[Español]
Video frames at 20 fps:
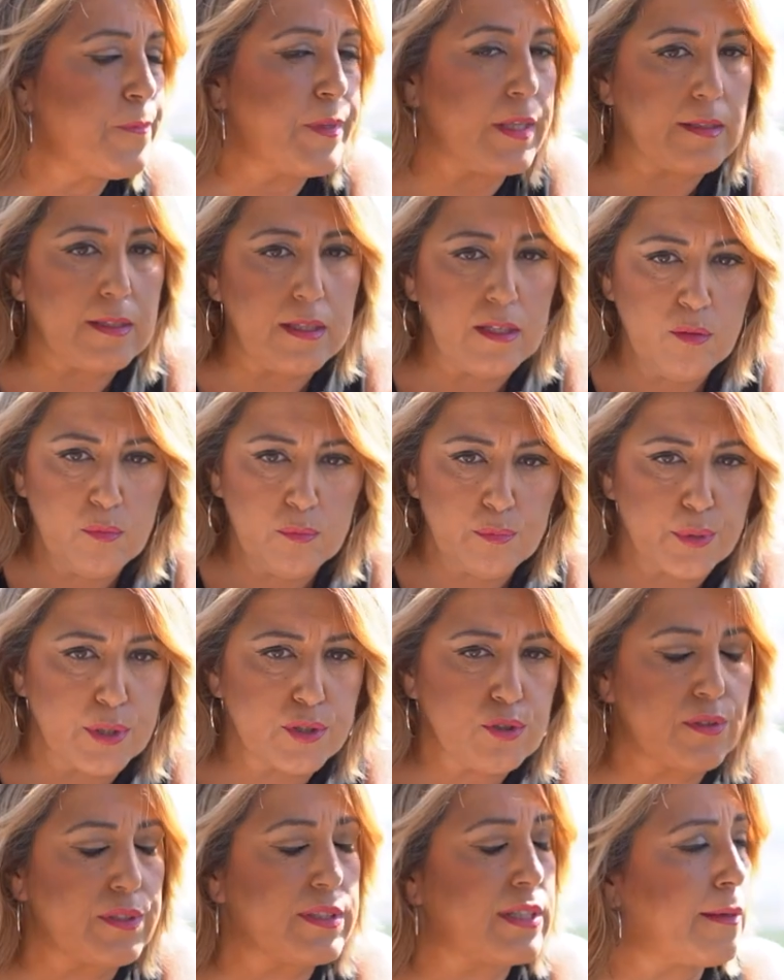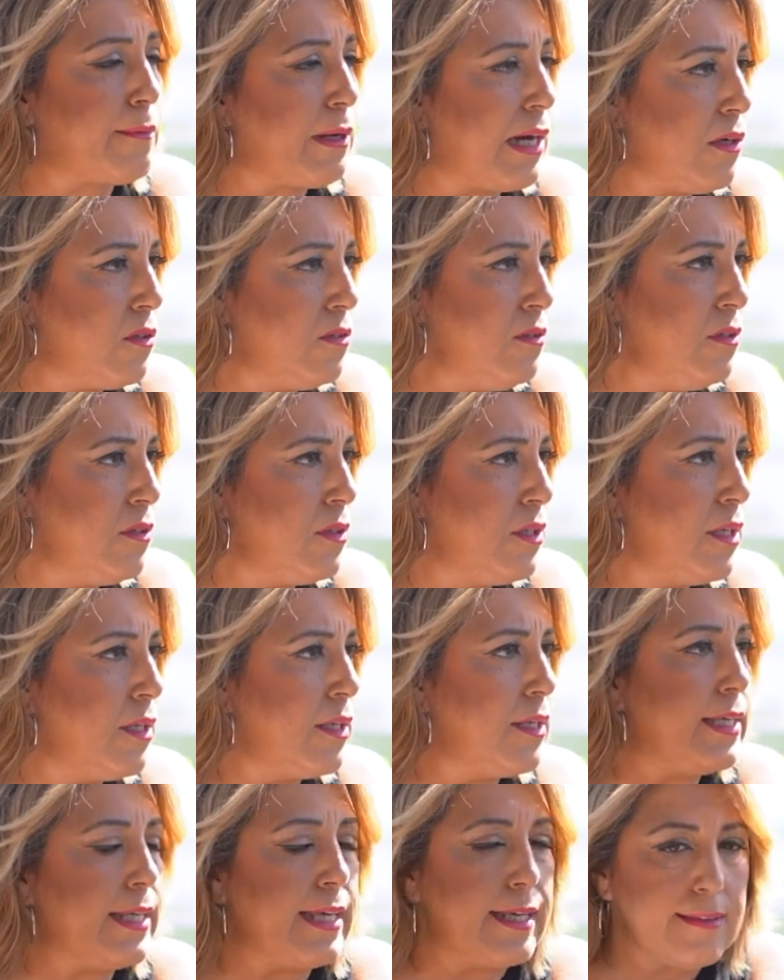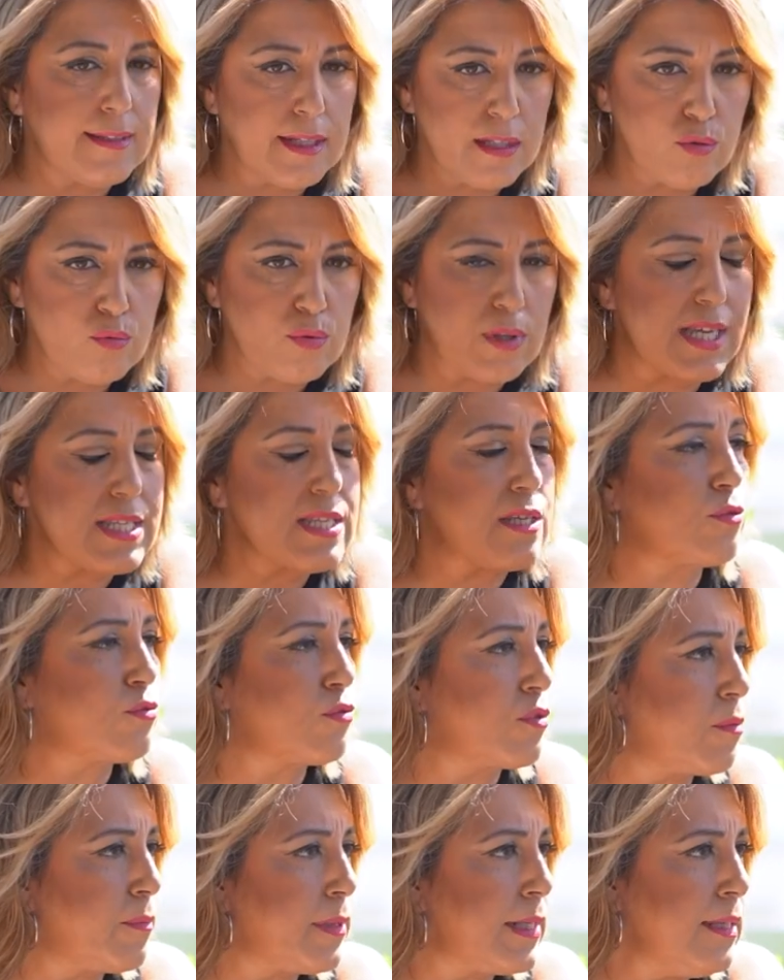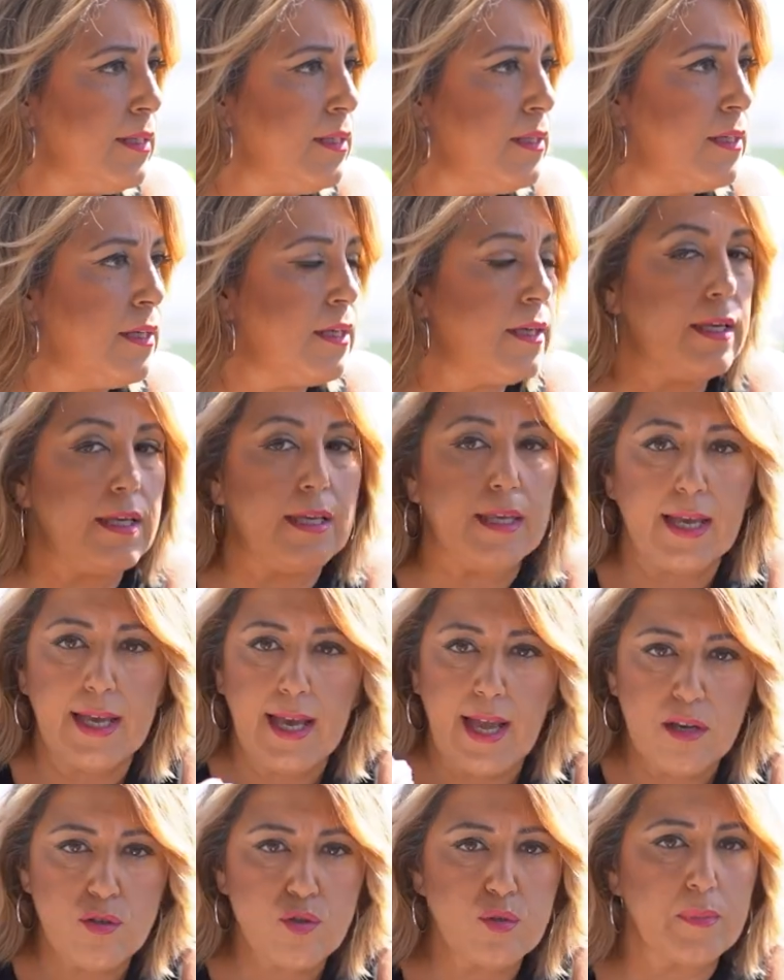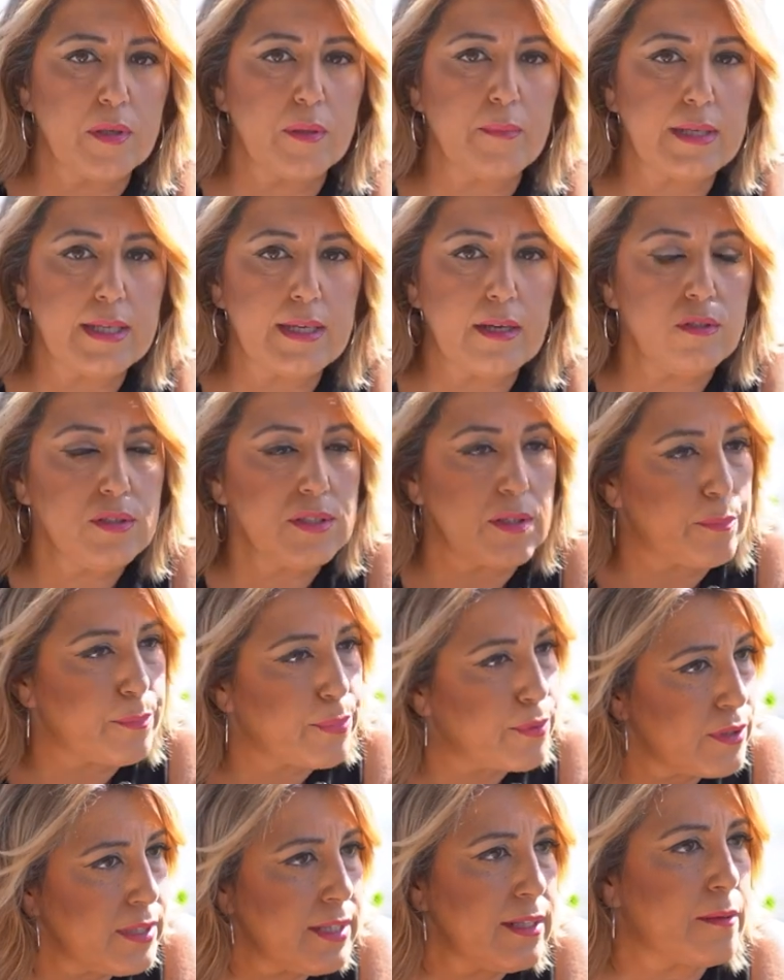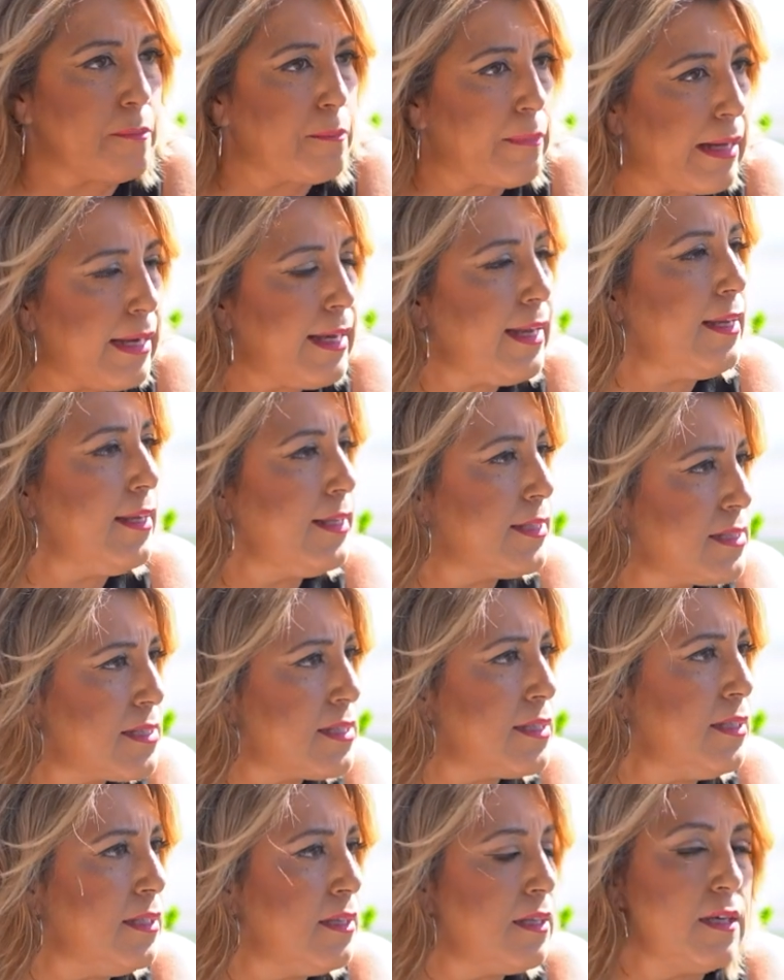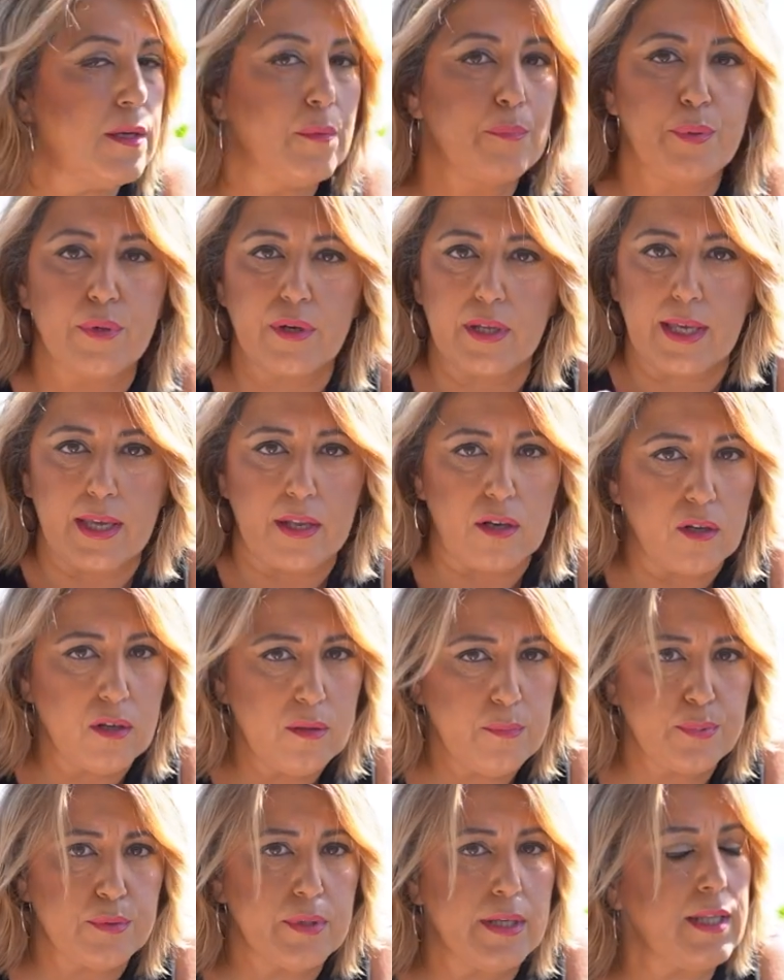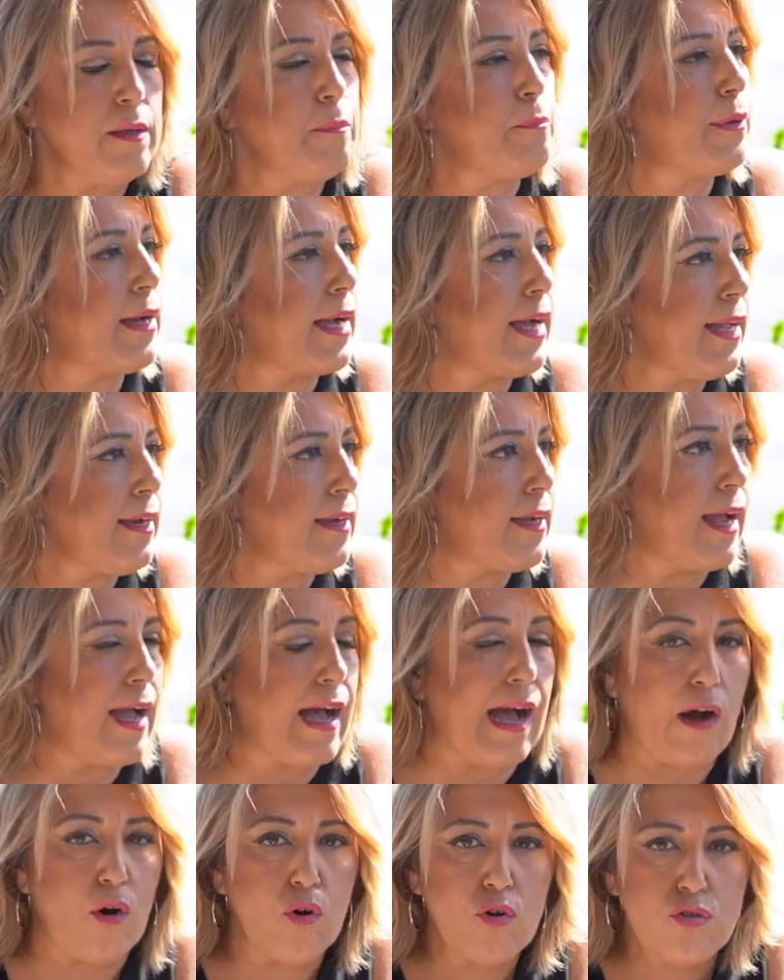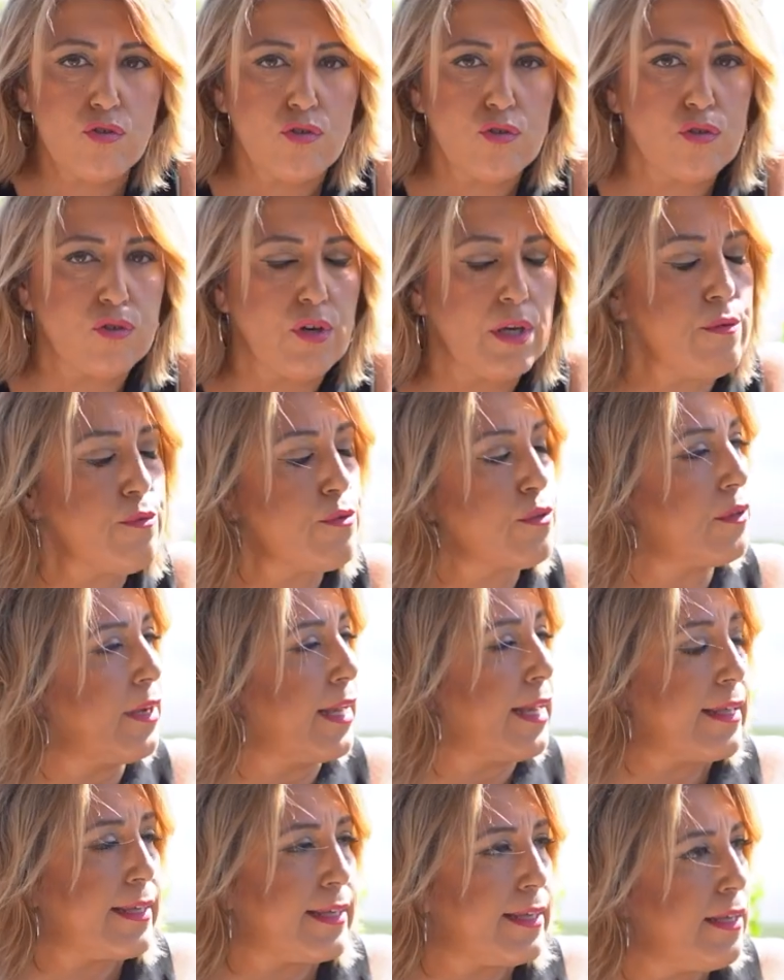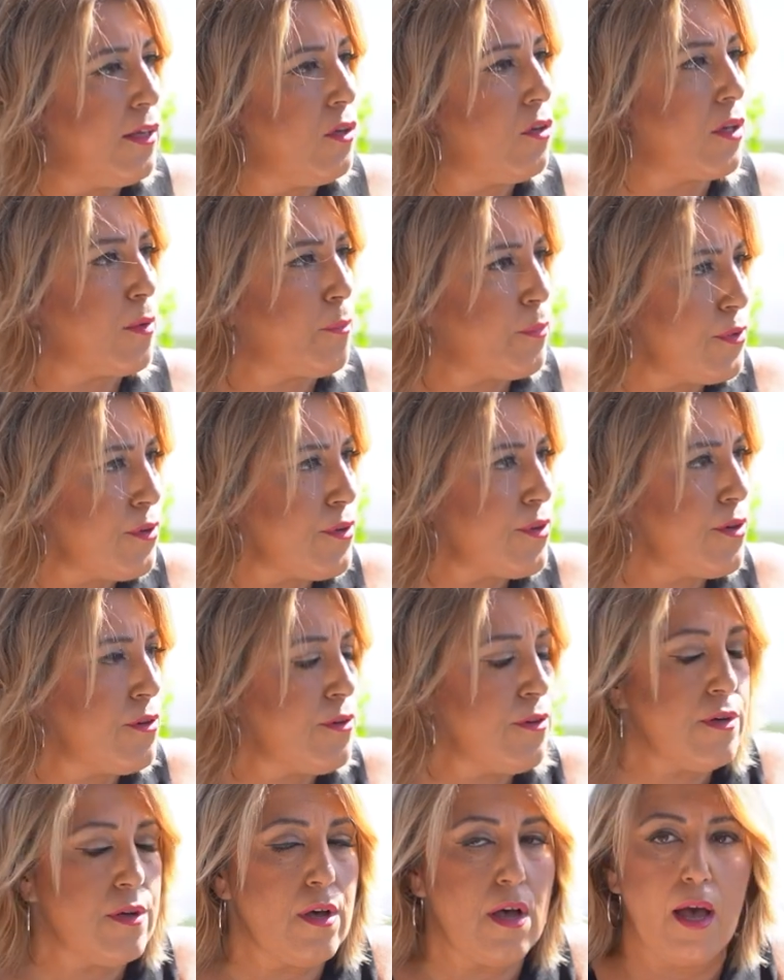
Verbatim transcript: y tienes un puesto de trabajo y entra en tu casa tu nómina y llegas al supermercado y te pone de mala leche porque no puedes pagar a 8 euros el kilo de pollo,